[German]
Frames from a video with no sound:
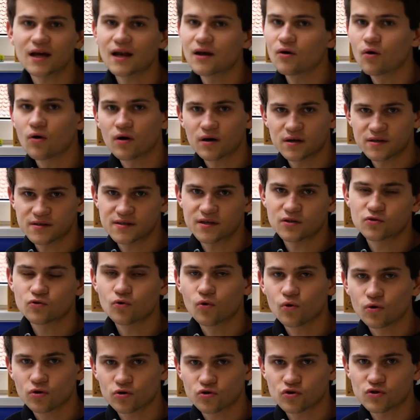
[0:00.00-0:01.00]
alle
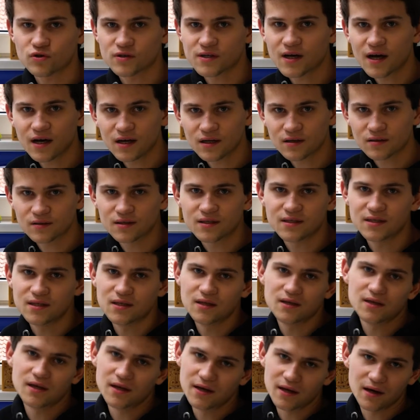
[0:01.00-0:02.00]
organisatorischen Sachen,
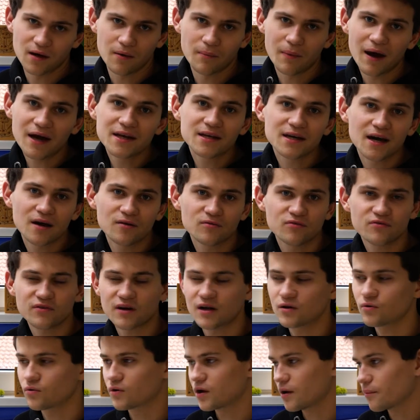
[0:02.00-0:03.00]
die hier in der Gemeinde
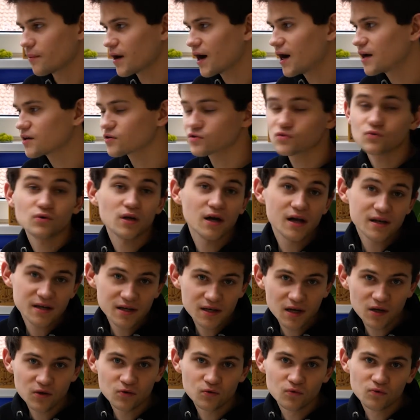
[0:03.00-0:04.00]
anfallen oder im Rathaus oder halt
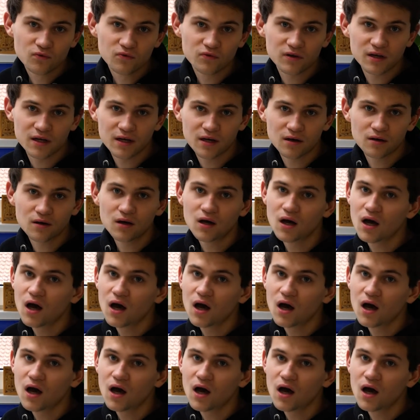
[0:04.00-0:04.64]
in der Jugendpflege.